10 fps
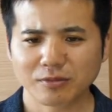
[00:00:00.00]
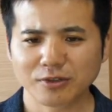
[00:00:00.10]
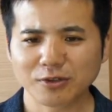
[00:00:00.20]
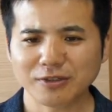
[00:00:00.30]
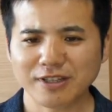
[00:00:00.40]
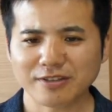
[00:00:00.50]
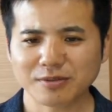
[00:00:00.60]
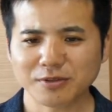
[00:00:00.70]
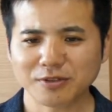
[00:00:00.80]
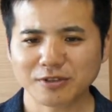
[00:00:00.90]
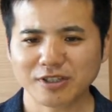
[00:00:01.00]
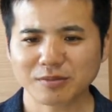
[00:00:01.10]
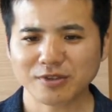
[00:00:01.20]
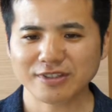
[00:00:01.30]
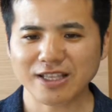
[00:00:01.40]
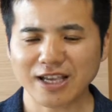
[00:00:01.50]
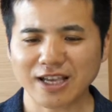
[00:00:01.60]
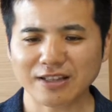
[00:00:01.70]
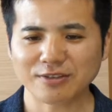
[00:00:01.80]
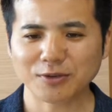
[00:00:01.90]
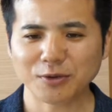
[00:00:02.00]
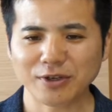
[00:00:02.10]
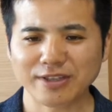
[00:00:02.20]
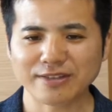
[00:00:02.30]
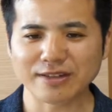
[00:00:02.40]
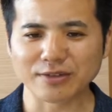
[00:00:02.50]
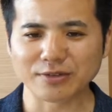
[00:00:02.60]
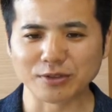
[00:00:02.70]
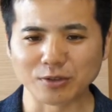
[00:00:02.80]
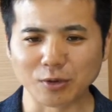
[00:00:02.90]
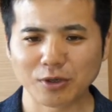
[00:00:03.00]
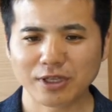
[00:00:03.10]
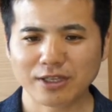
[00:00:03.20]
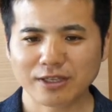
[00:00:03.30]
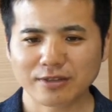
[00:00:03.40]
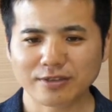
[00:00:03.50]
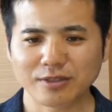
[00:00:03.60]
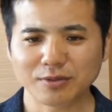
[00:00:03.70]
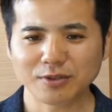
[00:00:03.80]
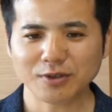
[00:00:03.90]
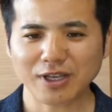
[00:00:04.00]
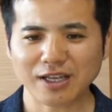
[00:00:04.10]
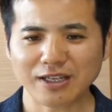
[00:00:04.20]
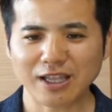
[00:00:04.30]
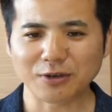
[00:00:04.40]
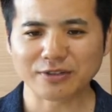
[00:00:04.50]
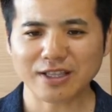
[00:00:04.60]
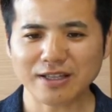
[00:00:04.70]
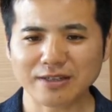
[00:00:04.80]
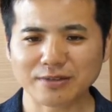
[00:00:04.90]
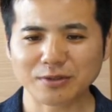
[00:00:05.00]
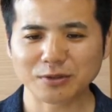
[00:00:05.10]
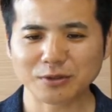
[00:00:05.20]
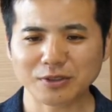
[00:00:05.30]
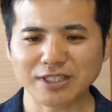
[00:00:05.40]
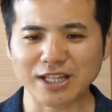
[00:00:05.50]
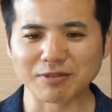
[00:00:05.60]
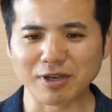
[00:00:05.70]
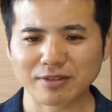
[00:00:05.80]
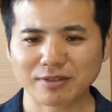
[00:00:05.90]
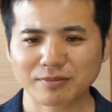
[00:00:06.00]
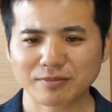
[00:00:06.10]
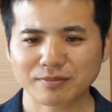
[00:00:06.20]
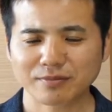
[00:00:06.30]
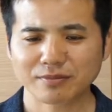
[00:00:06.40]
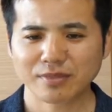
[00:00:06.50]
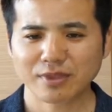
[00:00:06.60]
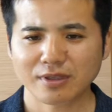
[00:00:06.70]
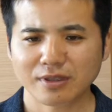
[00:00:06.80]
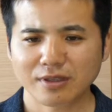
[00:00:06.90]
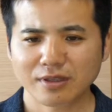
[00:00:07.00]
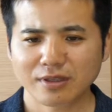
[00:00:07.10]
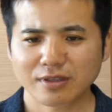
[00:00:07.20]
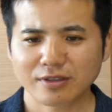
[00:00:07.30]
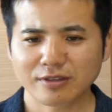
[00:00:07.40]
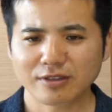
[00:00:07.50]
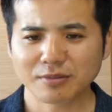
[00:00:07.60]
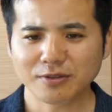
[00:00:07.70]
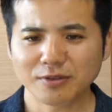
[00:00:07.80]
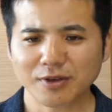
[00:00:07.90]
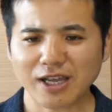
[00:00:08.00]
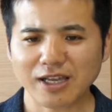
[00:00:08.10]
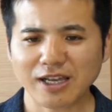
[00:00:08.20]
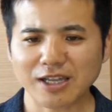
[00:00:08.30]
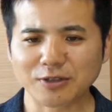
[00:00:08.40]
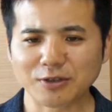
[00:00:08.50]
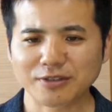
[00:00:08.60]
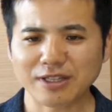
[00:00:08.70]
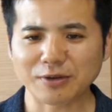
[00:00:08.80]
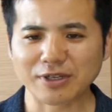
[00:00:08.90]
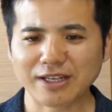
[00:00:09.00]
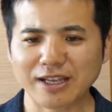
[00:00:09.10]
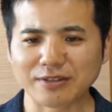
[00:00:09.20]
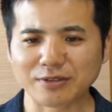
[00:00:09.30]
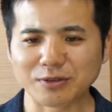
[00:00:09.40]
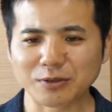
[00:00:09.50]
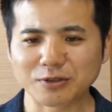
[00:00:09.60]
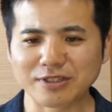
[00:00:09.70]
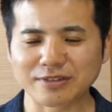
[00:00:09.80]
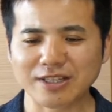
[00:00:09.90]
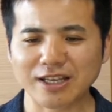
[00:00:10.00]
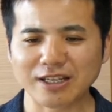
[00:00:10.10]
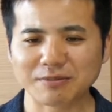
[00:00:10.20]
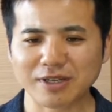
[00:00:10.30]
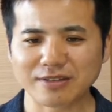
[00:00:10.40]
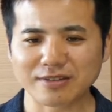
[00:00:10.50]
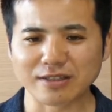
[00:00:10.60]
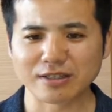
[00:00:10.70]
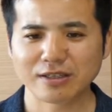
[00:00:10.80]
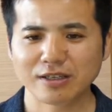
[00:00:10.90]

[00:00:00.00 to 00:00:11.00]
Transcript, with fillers: ブログで自分の気持ちや感情を記事にすると自分の考えを整理することになります自分の考えの癖を理解することにつながりますし